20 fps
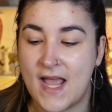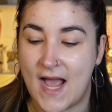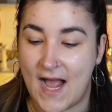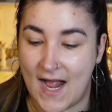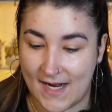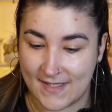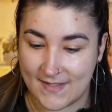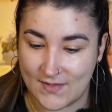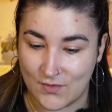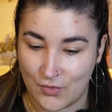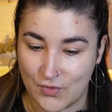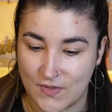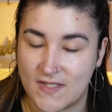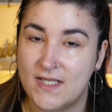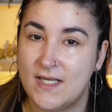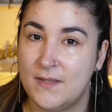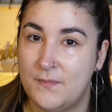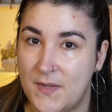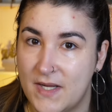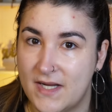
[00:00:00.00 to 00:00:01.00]
Also
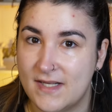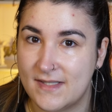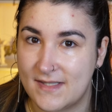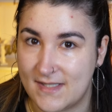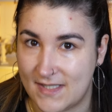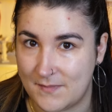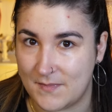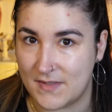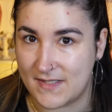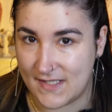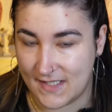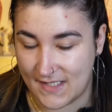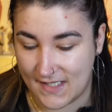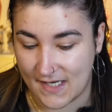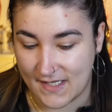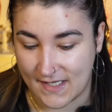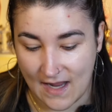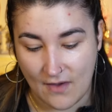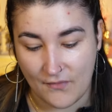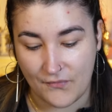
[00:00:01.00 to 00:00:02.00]
sind die Pickel ziemlich sicher
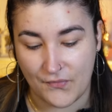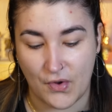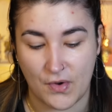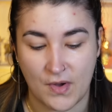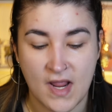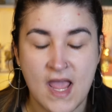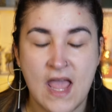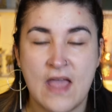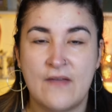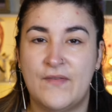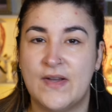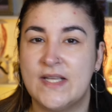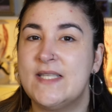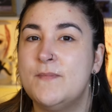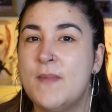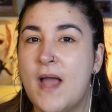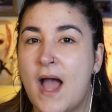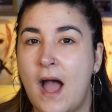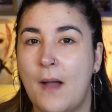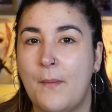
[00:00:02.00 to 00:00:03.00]
davon. Was
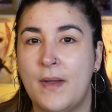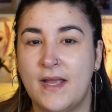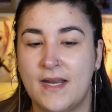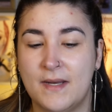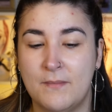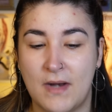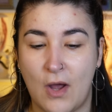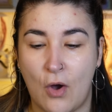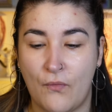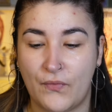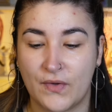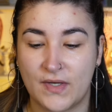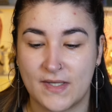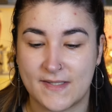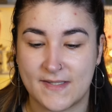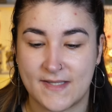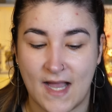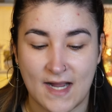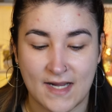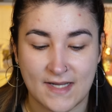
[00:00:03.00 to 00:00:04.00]
mir aber im Laufe
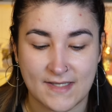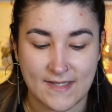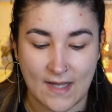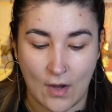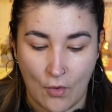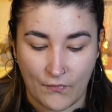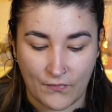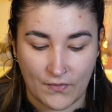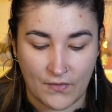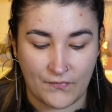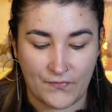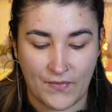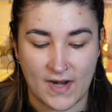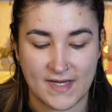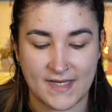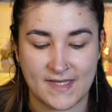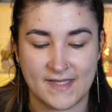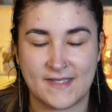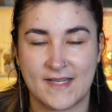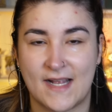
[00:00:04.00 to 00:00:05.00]
des Tages
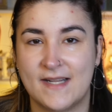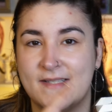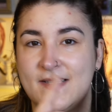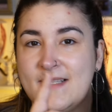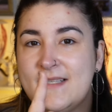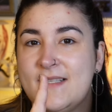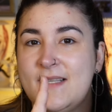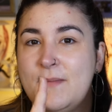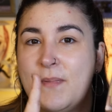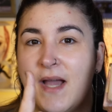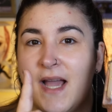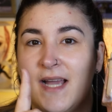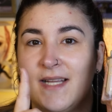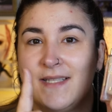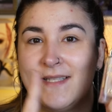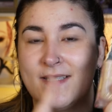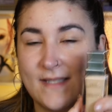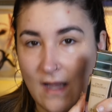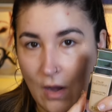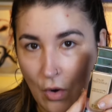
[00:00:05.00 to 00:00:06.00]
aufgefallen ist, als ich sie
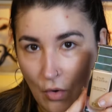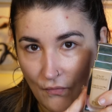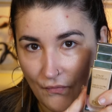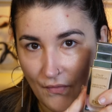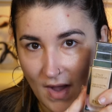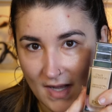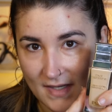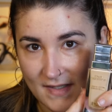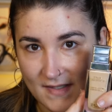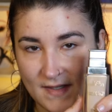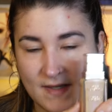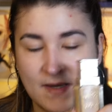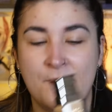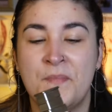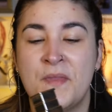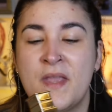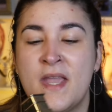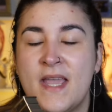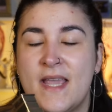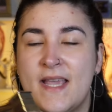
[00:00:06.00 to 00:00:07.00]
bereits drauf hatte,
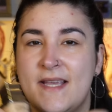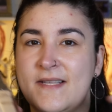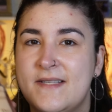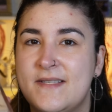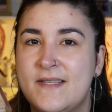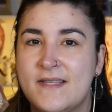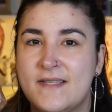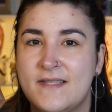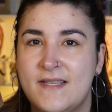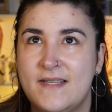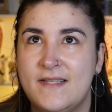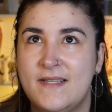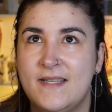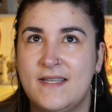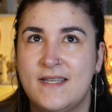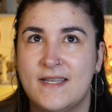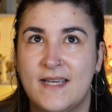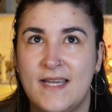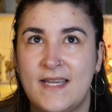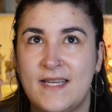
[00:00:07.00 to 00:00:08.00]
ist, dass die
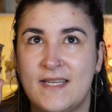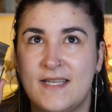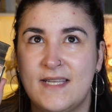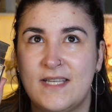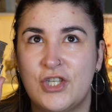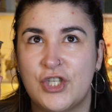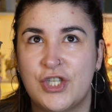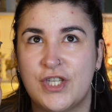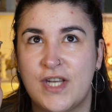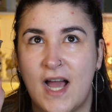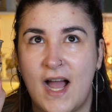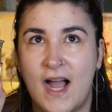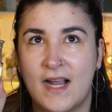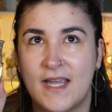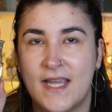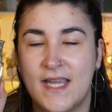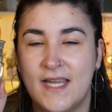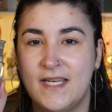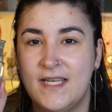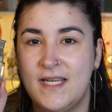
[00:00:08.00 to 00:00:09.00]
sich richtig
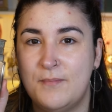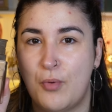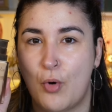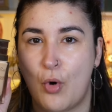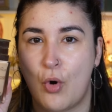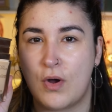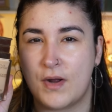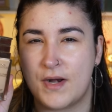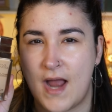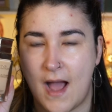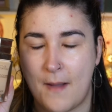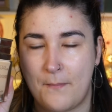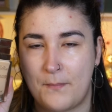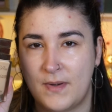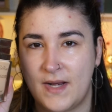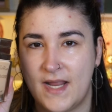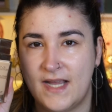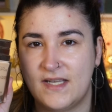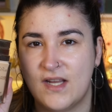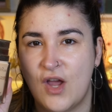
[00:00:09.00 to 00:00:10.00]
stark in die Poren
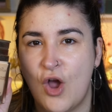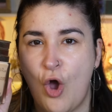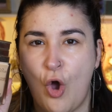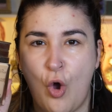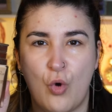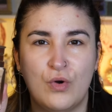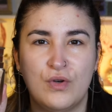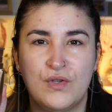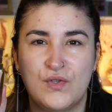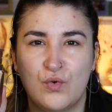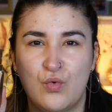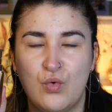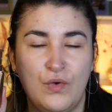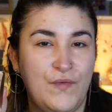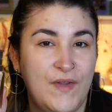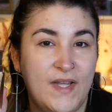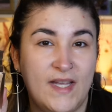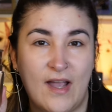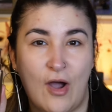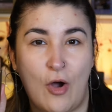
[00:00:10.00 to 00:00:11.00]
ablegt und so
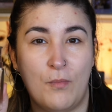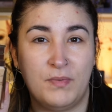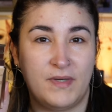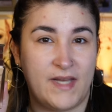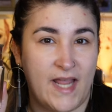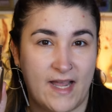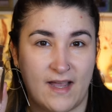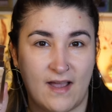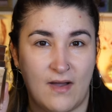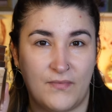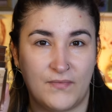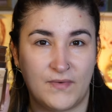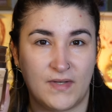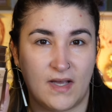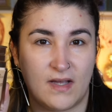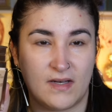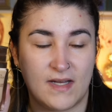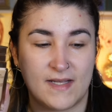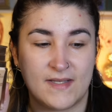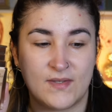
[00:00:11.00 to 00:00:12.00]
gut wie kaum Deckkraft
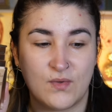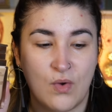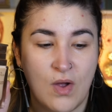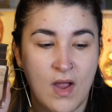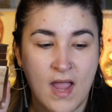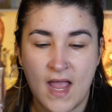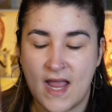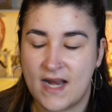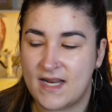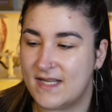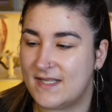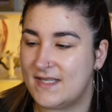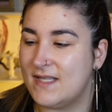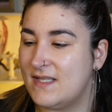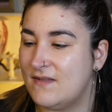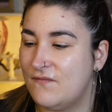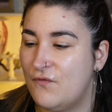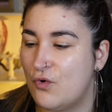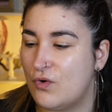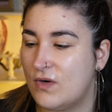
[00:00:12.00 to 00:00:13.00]
hat. Also das
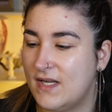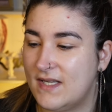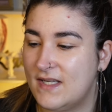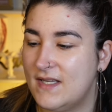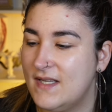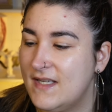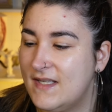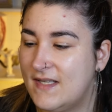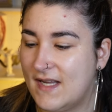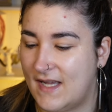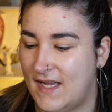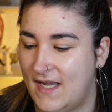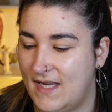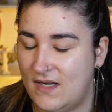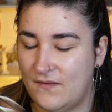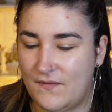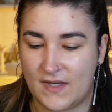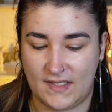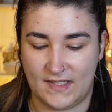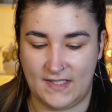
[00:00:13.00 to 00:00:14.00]
ist wirklich nicht der
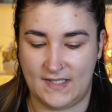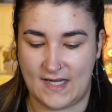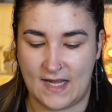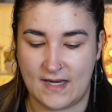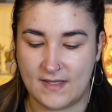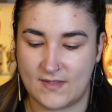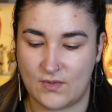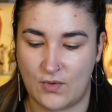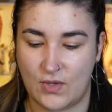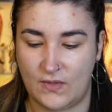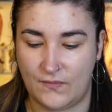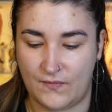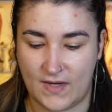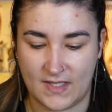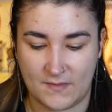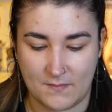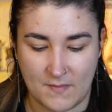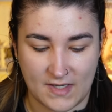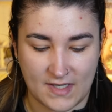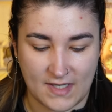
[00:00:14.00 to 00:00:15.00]
Rede wert. Ich kann es euch
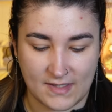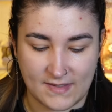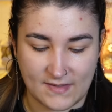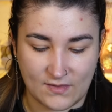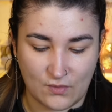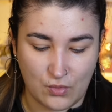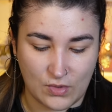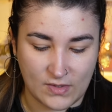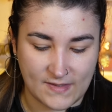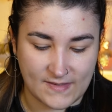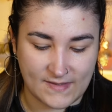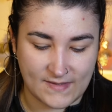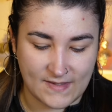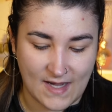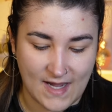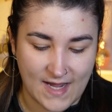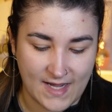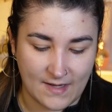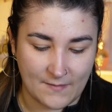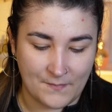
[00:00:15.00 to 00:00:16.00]
vielleicht mal ganz kurz
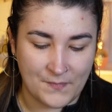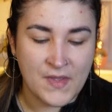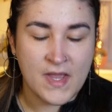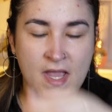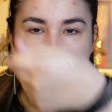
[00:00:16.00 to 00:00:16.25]
zeigen.